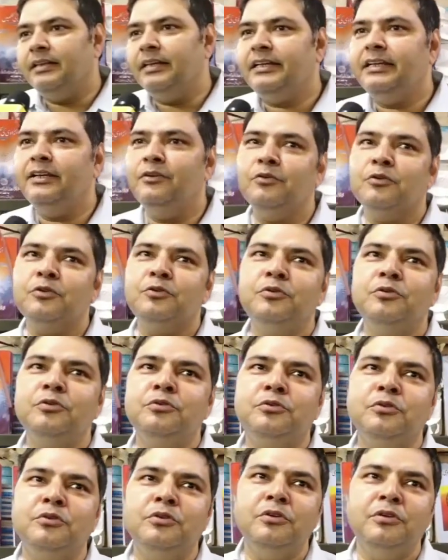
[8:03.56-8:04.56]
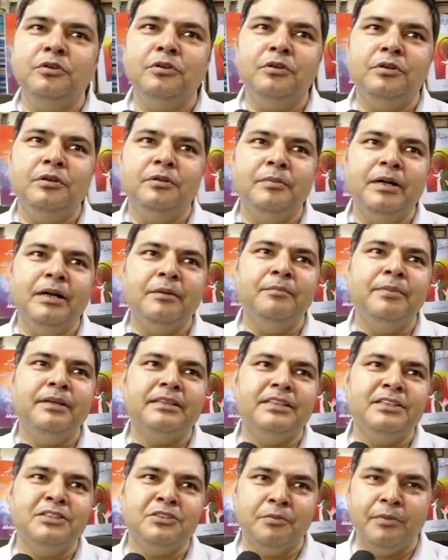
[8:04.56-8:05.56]
देखिए उर्दू तो
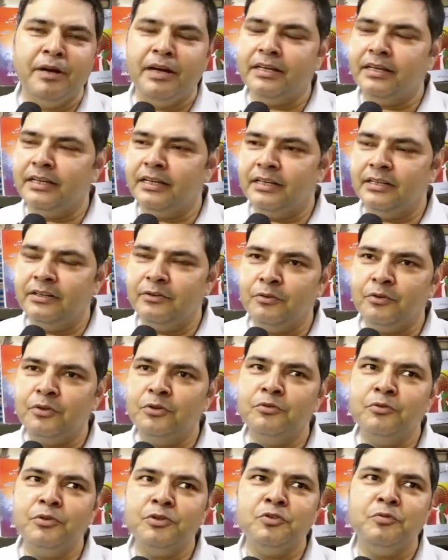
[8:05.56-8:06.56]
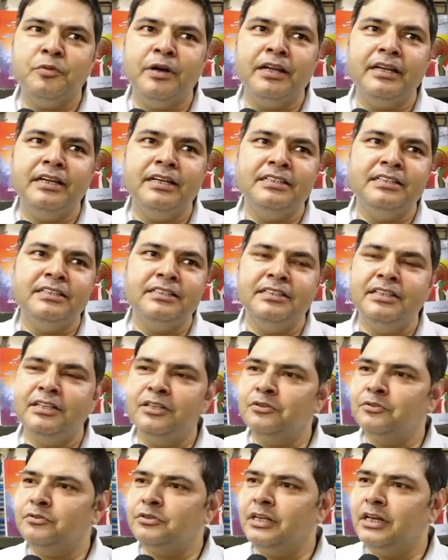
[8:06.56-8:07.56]
मोहब्बत की ज़ुबान है उर्दू वो ज़ुबान है जिसने
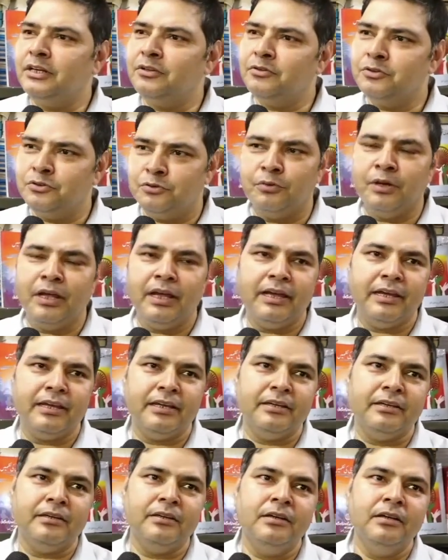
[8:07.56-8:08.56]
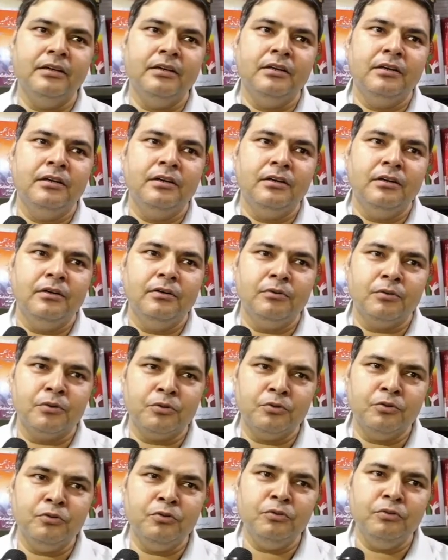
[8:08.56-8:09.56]
हिंदुस्तान को जोड़ा है
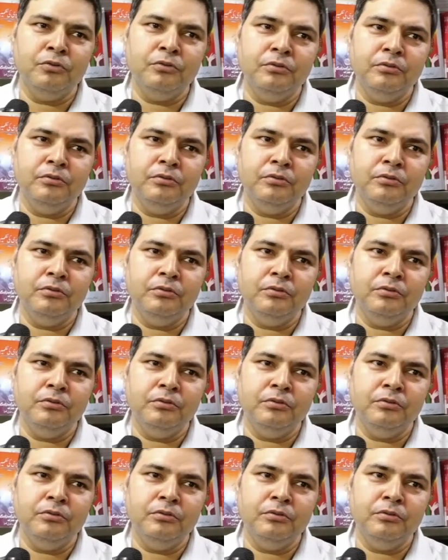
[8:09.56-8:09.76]
उर्दू